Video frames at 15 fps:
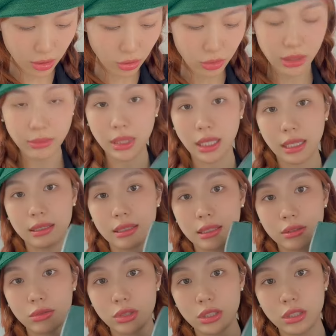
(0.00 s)
构给你们看一下，
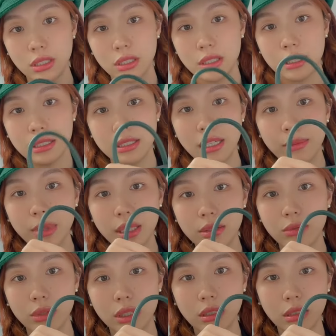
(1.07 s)
就是前面
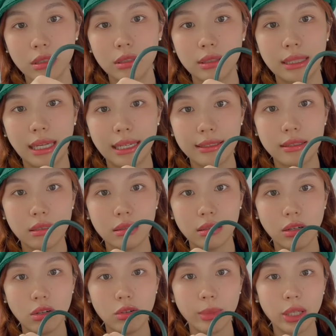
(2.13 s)
有一个袋子，
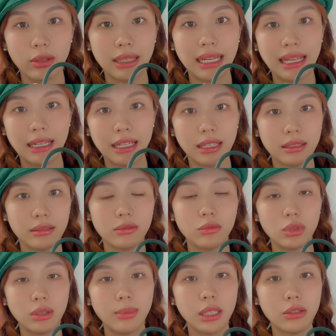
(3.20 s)
然后后面有个拉链。
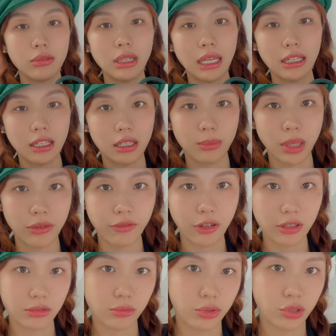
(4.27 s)
我一般都是拉链里面
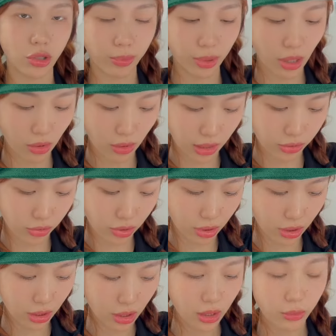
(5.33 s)
放那种小票啊，就是
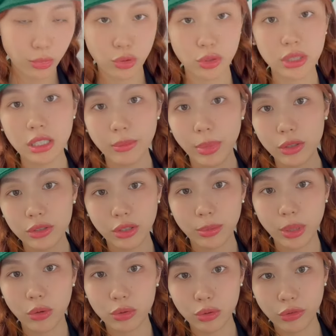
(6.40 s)
比如说这个包的小
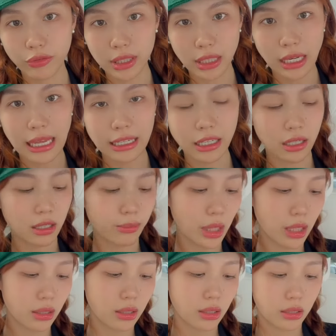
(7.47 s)
票，我就会放在拉链里面，
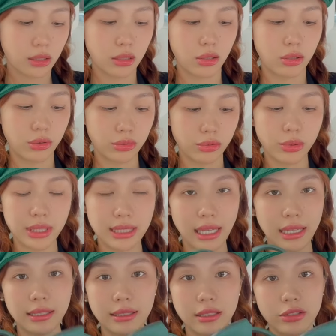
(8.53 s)
然后会
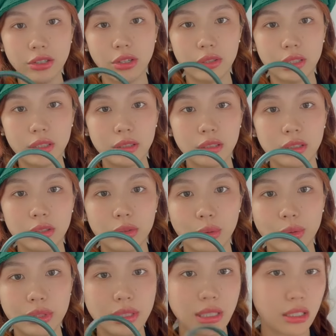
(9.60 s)
塞一些小的
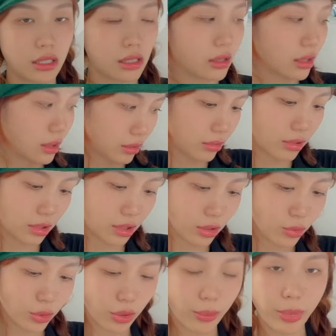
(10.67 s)
东西在这里。其
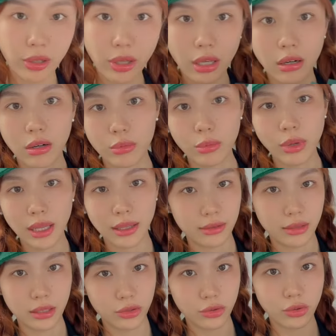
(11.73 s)
实我觉得 Birkin 二五
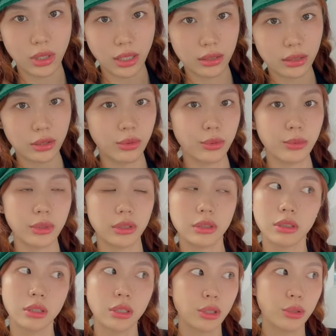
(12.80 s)
很能装，因为我
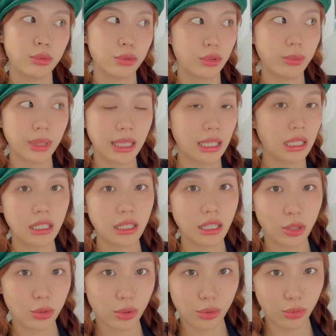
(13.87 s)
我觉得比 Kelly
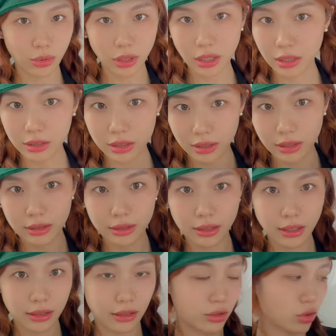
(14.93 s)
好装多了，真的，
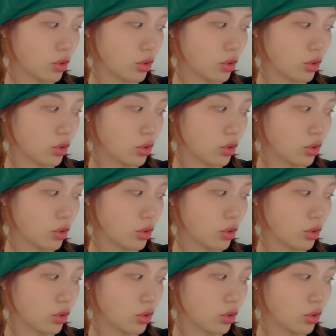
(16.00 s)
很能